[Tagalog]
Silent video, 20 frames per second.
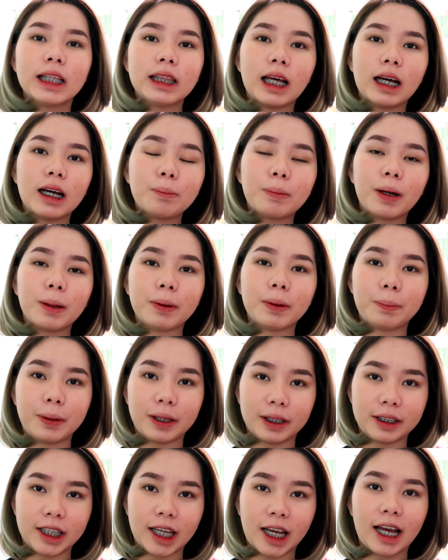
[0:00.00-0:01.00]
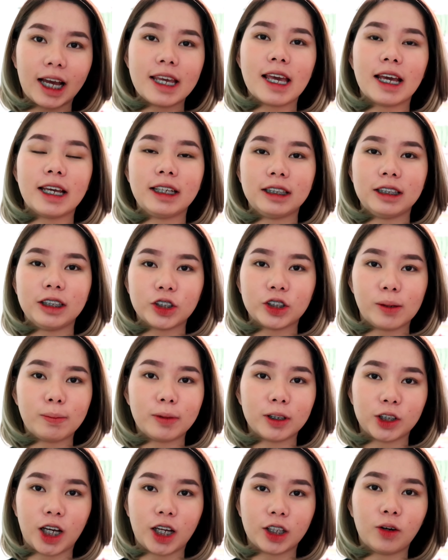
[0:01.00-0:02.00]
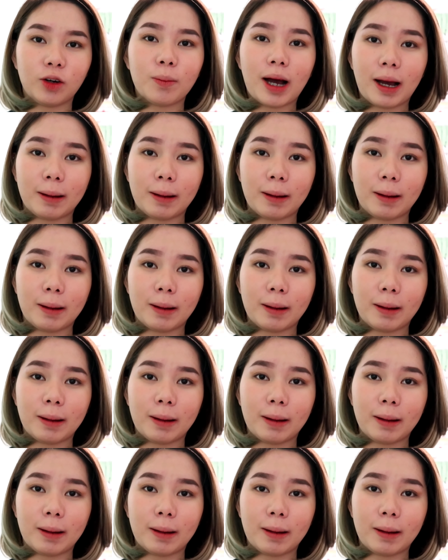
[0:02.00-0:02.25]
ng pagpipil niya kaya hindi siya masyadong